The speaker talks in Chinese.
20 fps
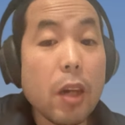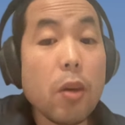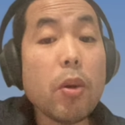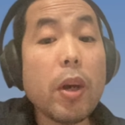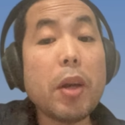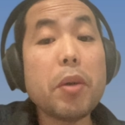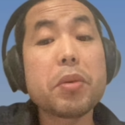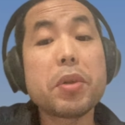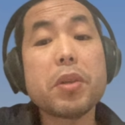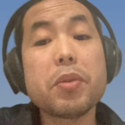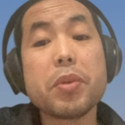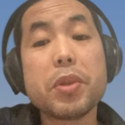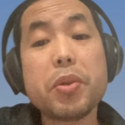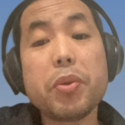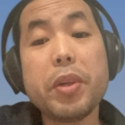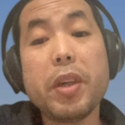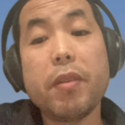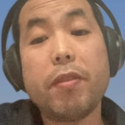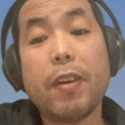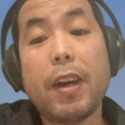然后还有这
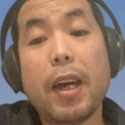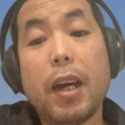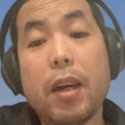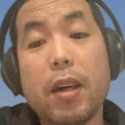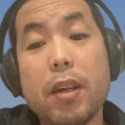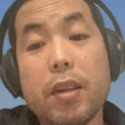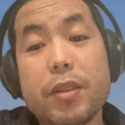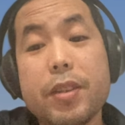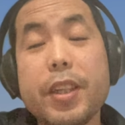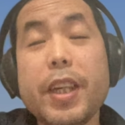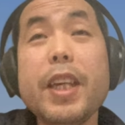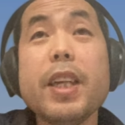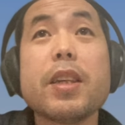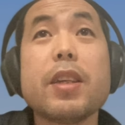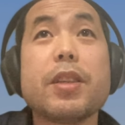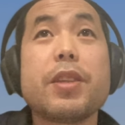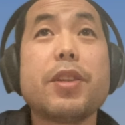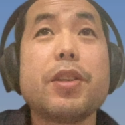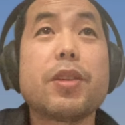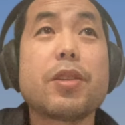种就业法啊，
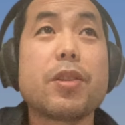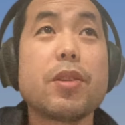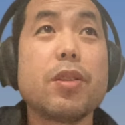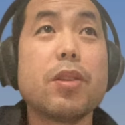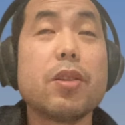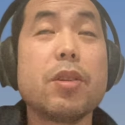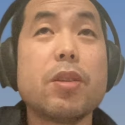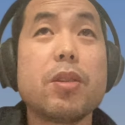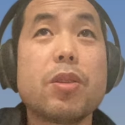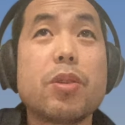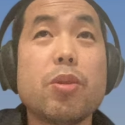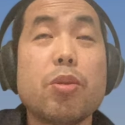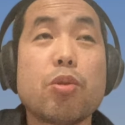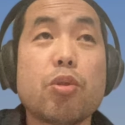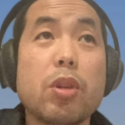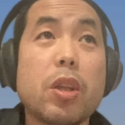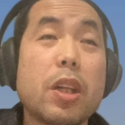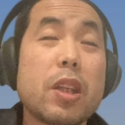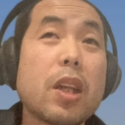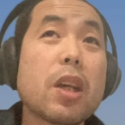这个其实
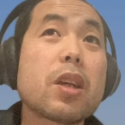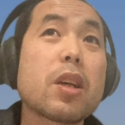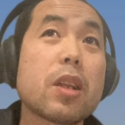就是说呢，